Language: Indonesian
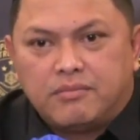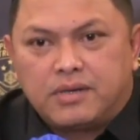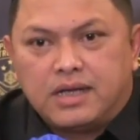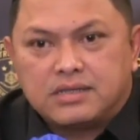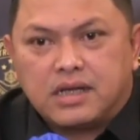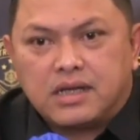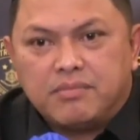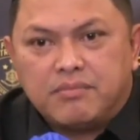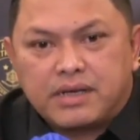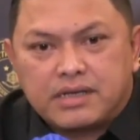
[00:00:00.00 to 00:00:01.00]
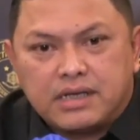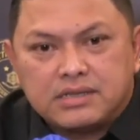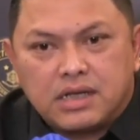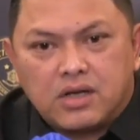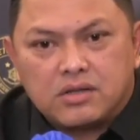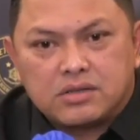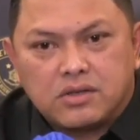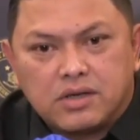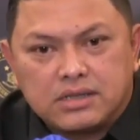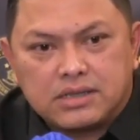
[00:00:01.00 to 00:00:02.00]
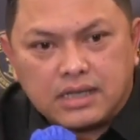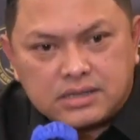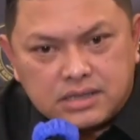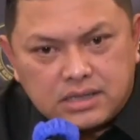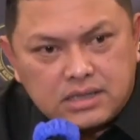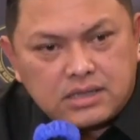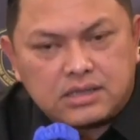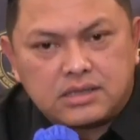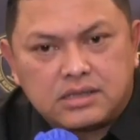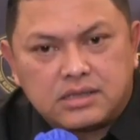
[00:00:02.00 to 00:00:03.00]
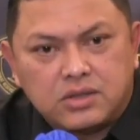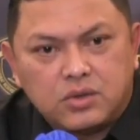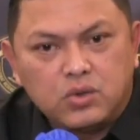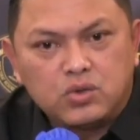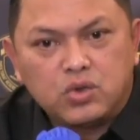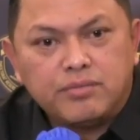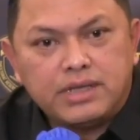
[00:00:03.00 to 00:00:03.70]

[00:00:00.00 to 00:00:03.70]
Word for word: Berdasarkan pemeriksaan salah seorang saksi, untuk